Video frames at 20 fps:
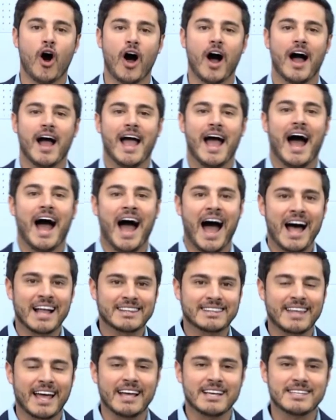Ó,
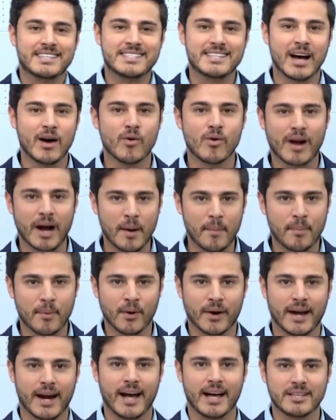atenção
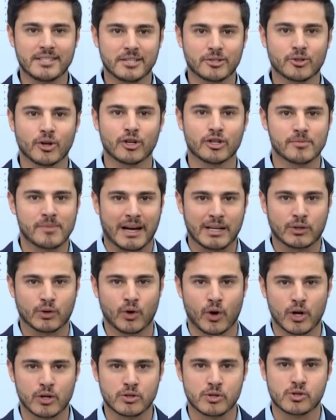Campo Grande e todo Mato
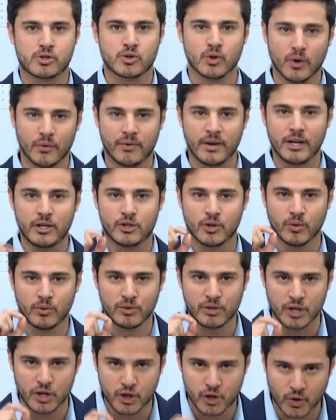Grosso do Sul.
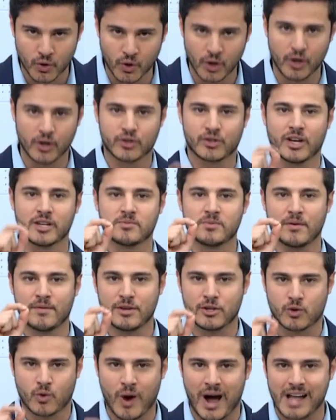21 de julho de
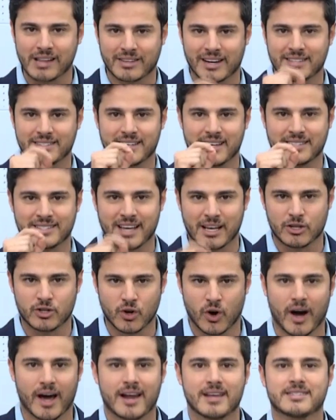2024, às
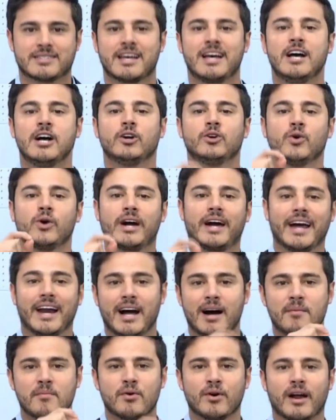17 horas, no
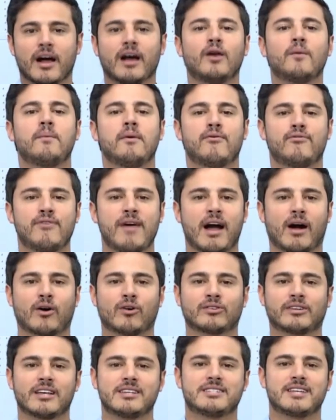Gran Murano Buffet
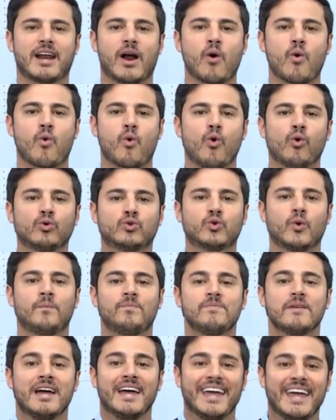acontecerá um culto
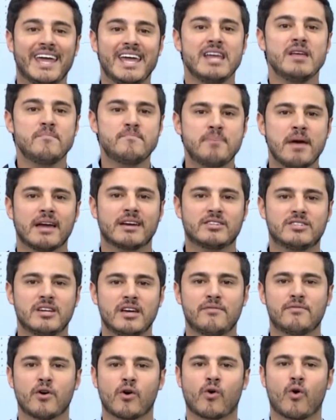
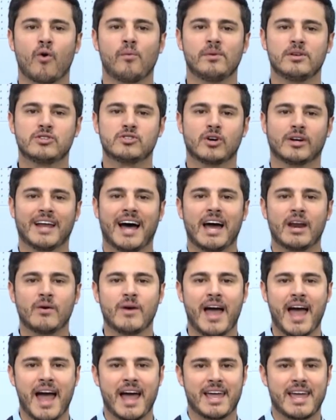imperdível com o
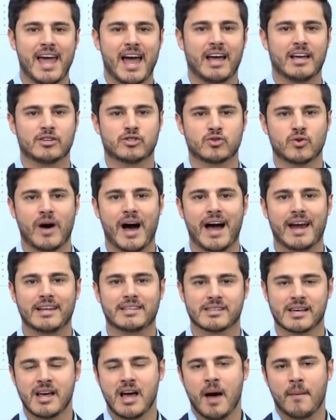missionário R.R.
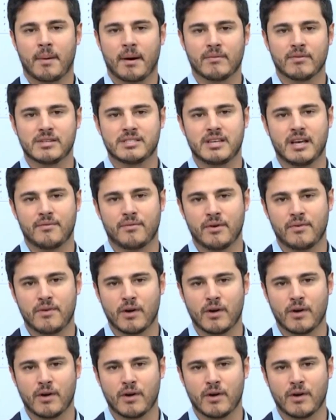Soares. Para você